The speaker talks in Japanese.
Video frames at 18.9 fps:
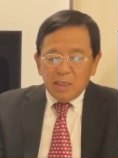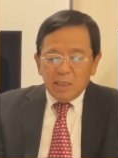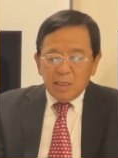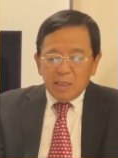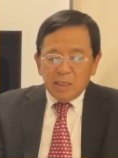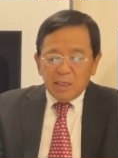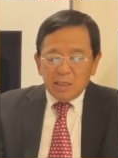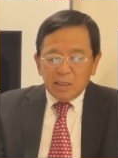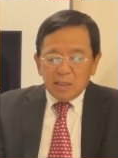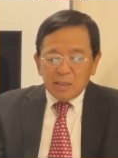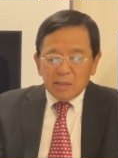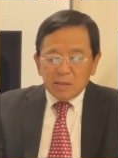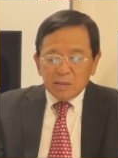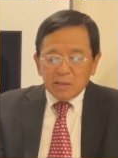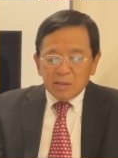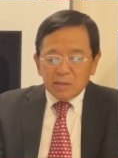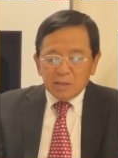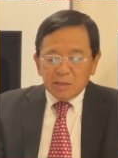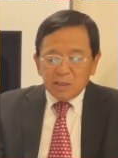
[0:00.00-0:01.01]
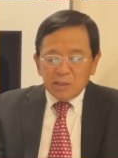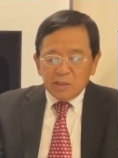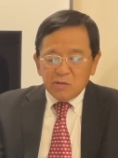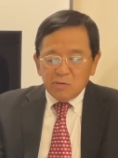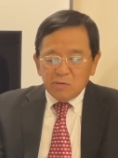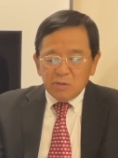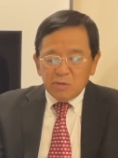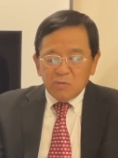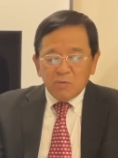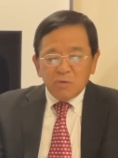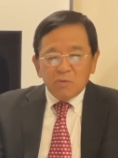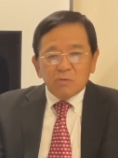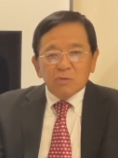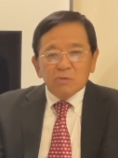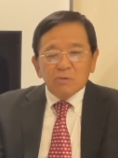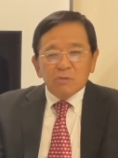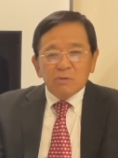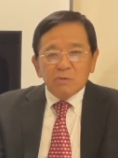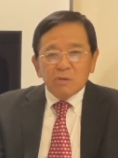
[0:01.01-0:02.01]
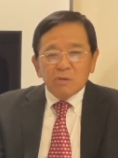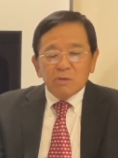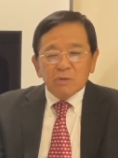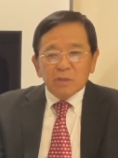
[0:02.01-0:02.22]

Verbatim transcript: えー、非常に多くの